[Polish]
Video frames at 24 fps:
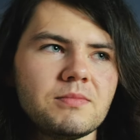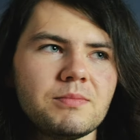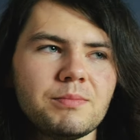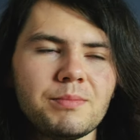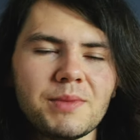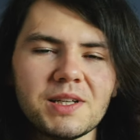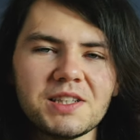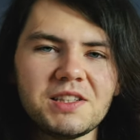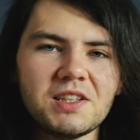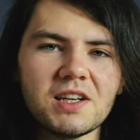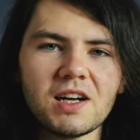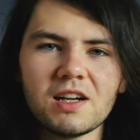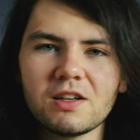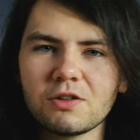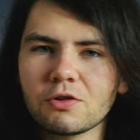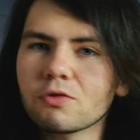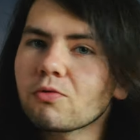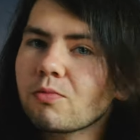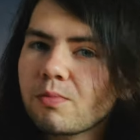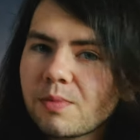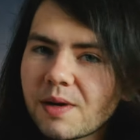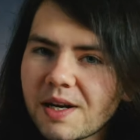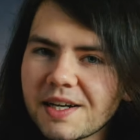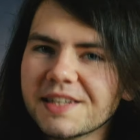
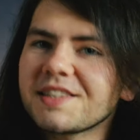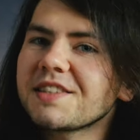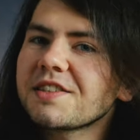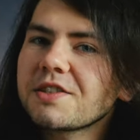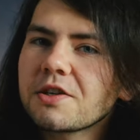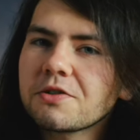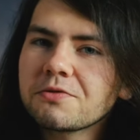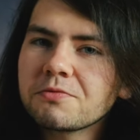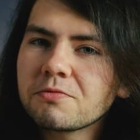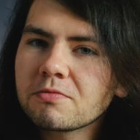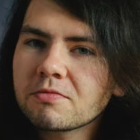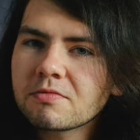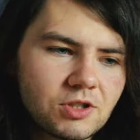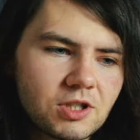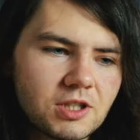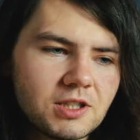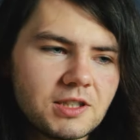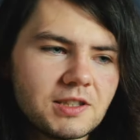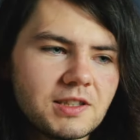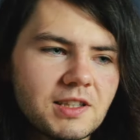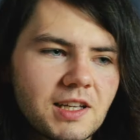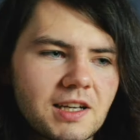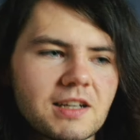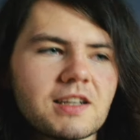medialną presją,
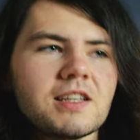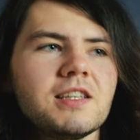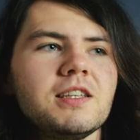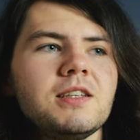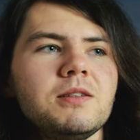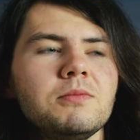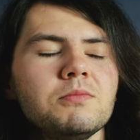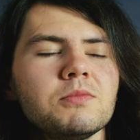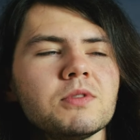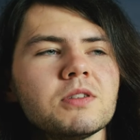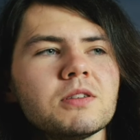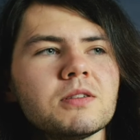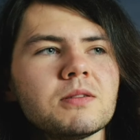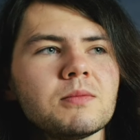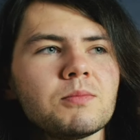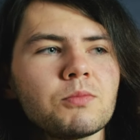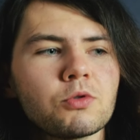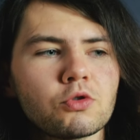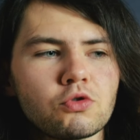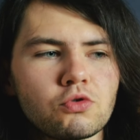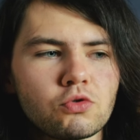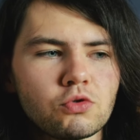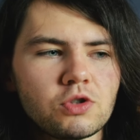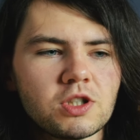czyli takim
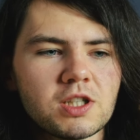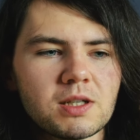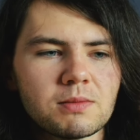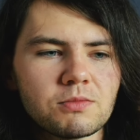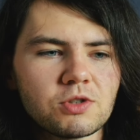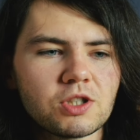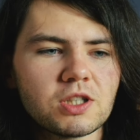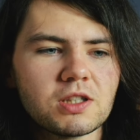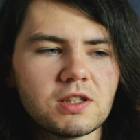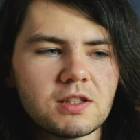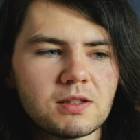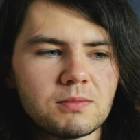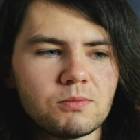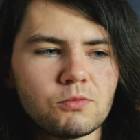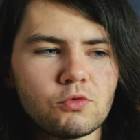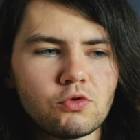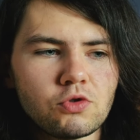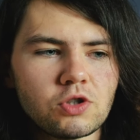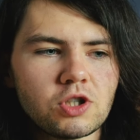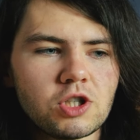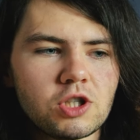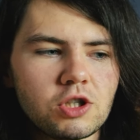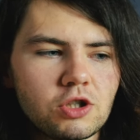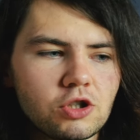poczuciem, że ty
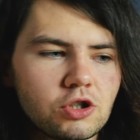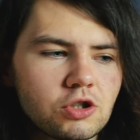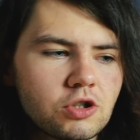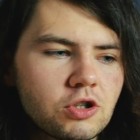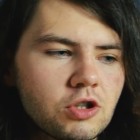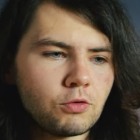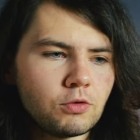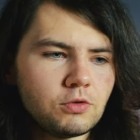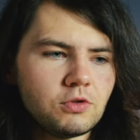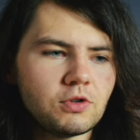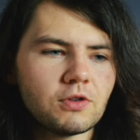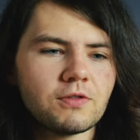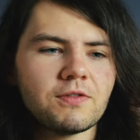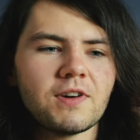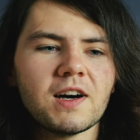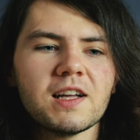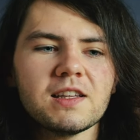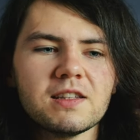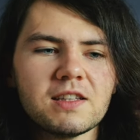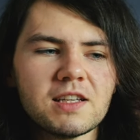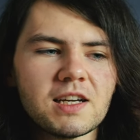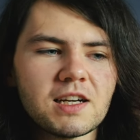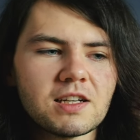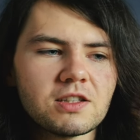musisz
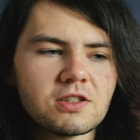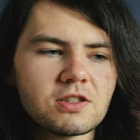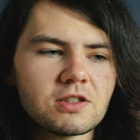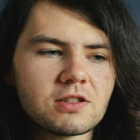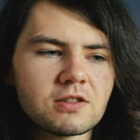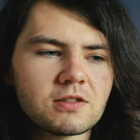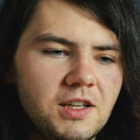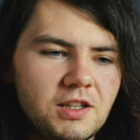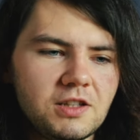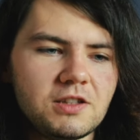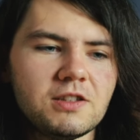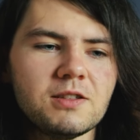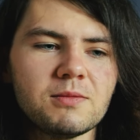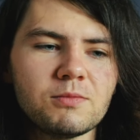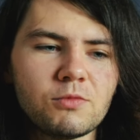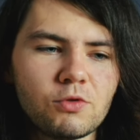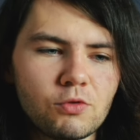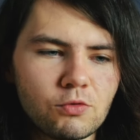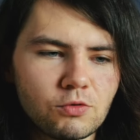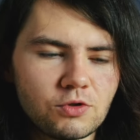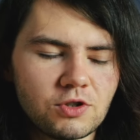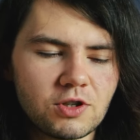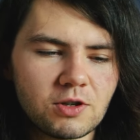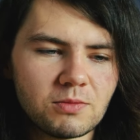udowadniać innym
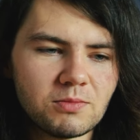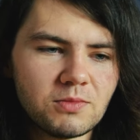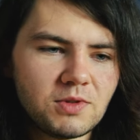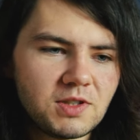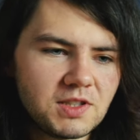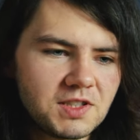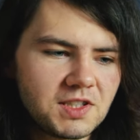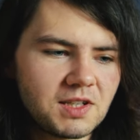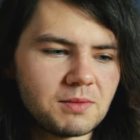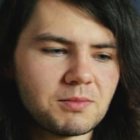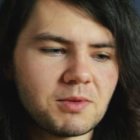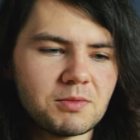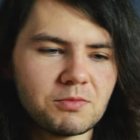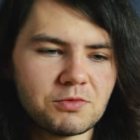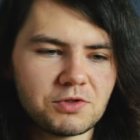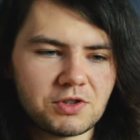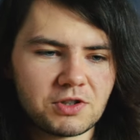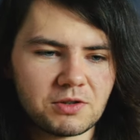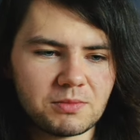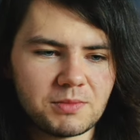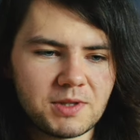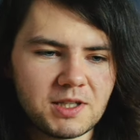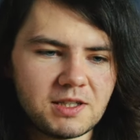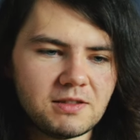ludziom i samemu
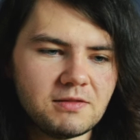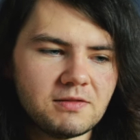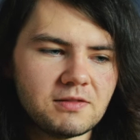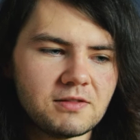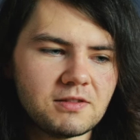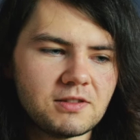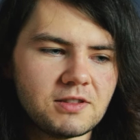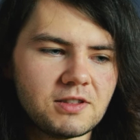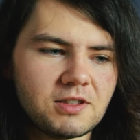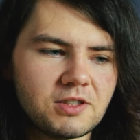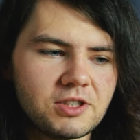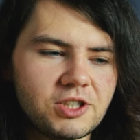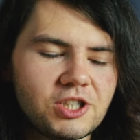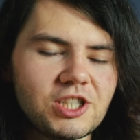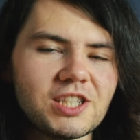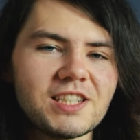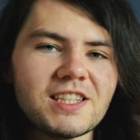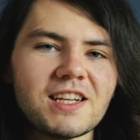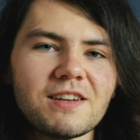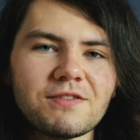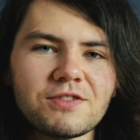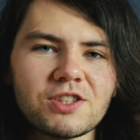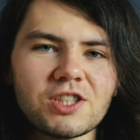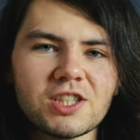sobie, że
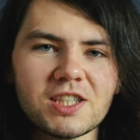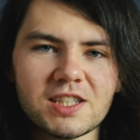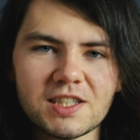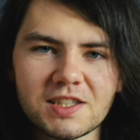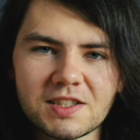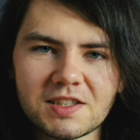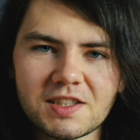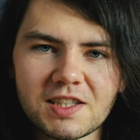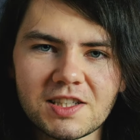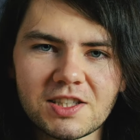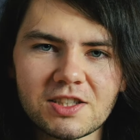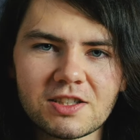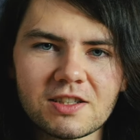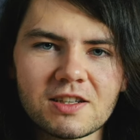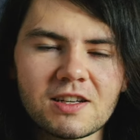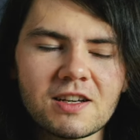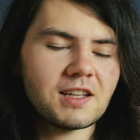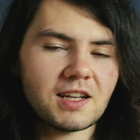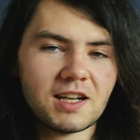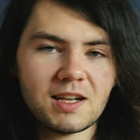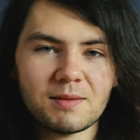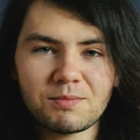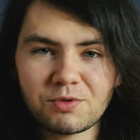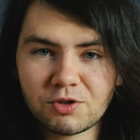zawsze jesteś
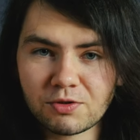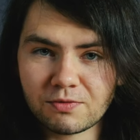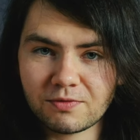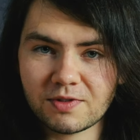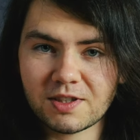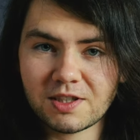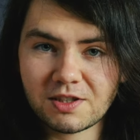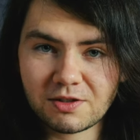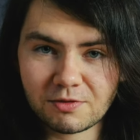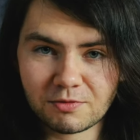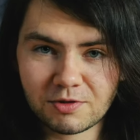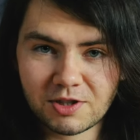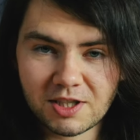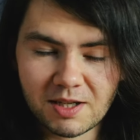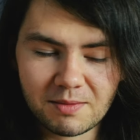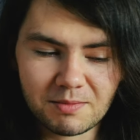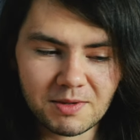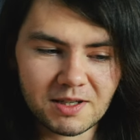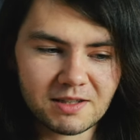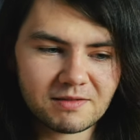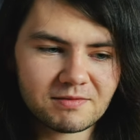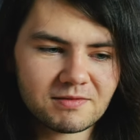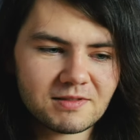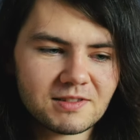najlepszą wersją
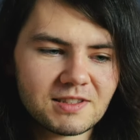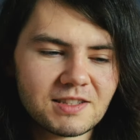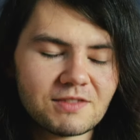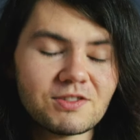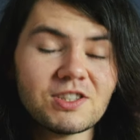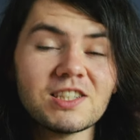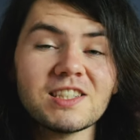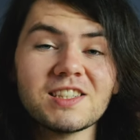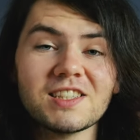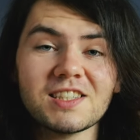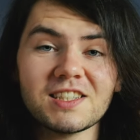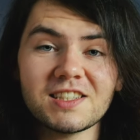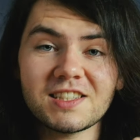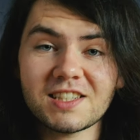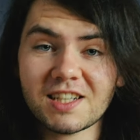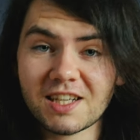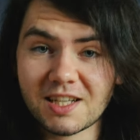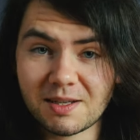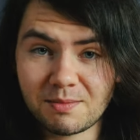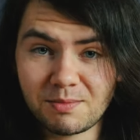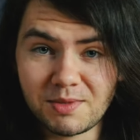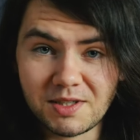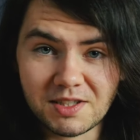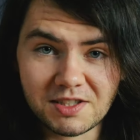siebie, zawsze jesteś
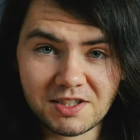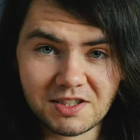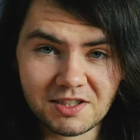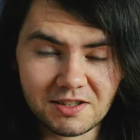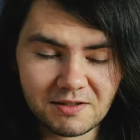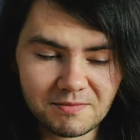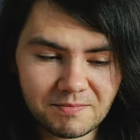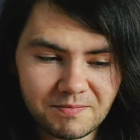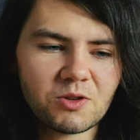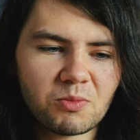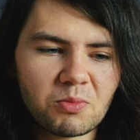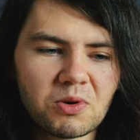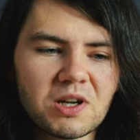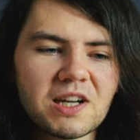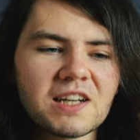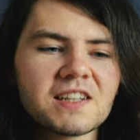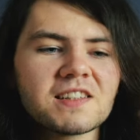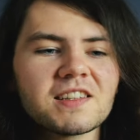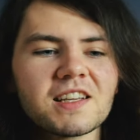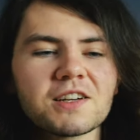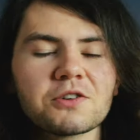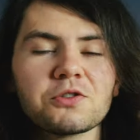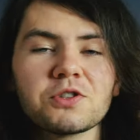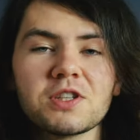zajebisty. No bo
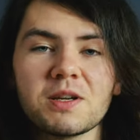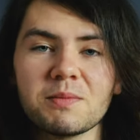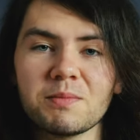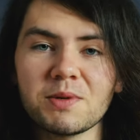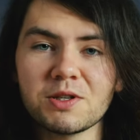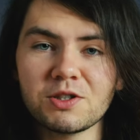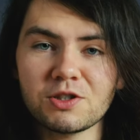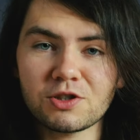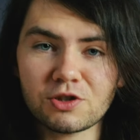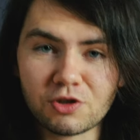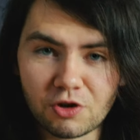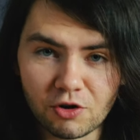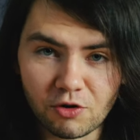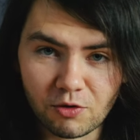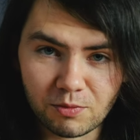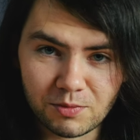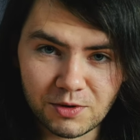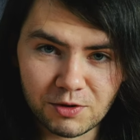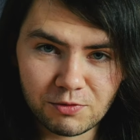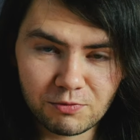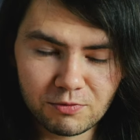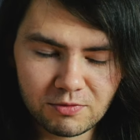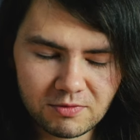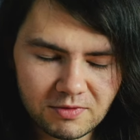jak tego nie będziesz
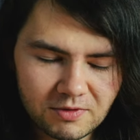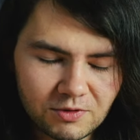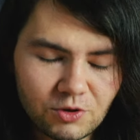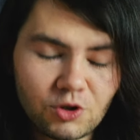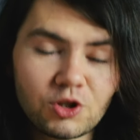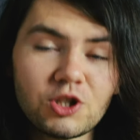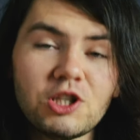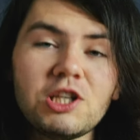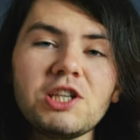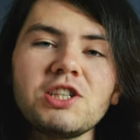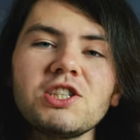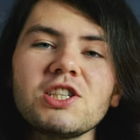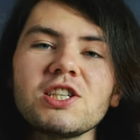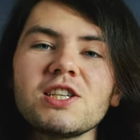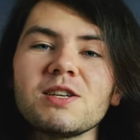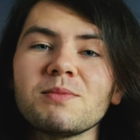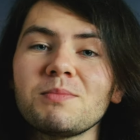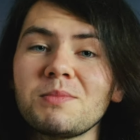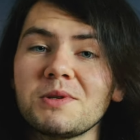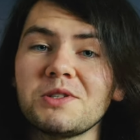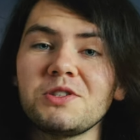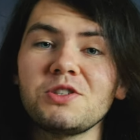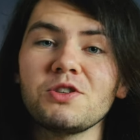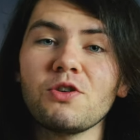robił, to nikt cię nie
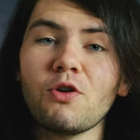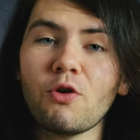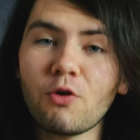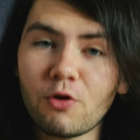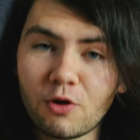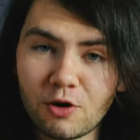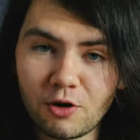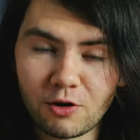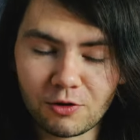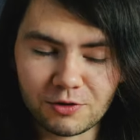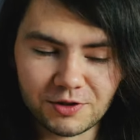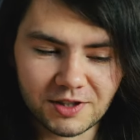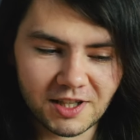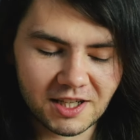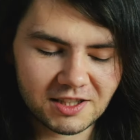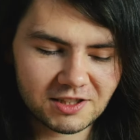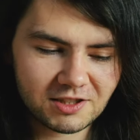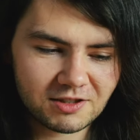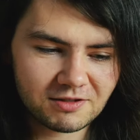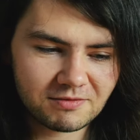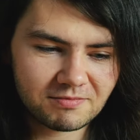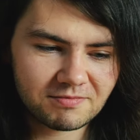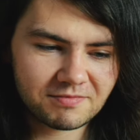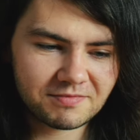będzie
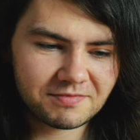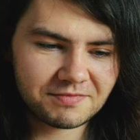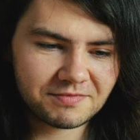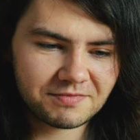oglądać.